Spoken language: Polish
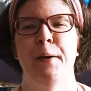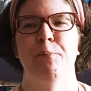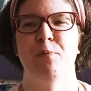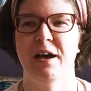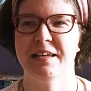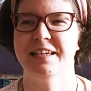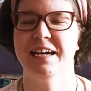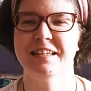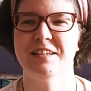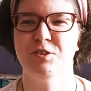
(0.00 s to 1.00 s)
A ja
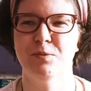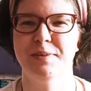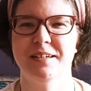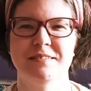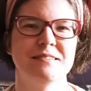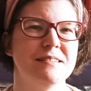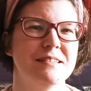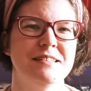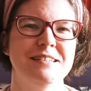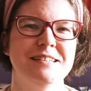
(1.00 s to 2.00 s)
natomiast
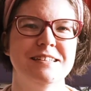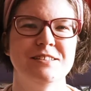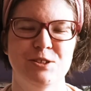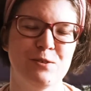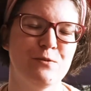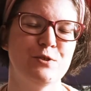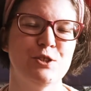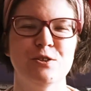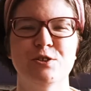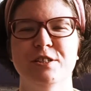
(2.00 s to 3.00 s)
e,
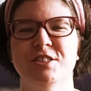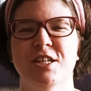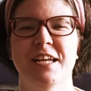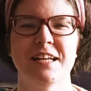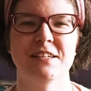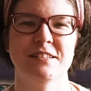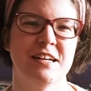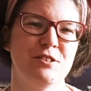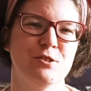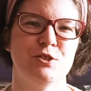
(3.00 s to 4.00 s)
wciąż liczę na
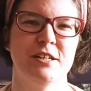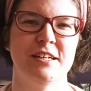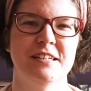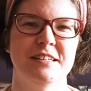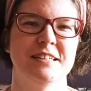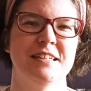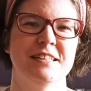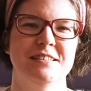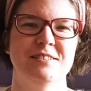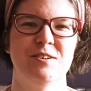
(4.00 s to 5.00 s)
to, że e,
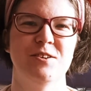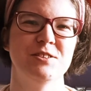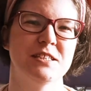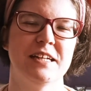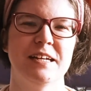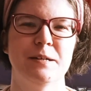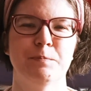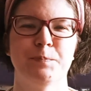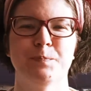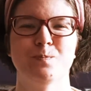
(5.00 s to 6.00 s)
kiedy dorosnę,
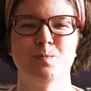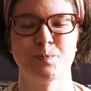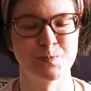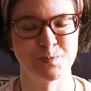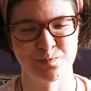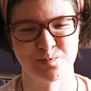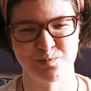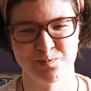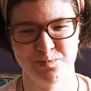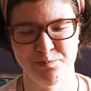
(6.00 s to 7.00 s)
mm,
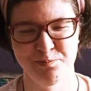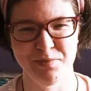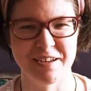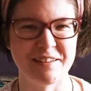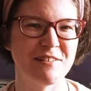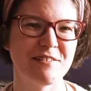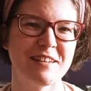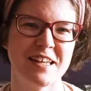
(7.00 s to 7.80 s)
zostanę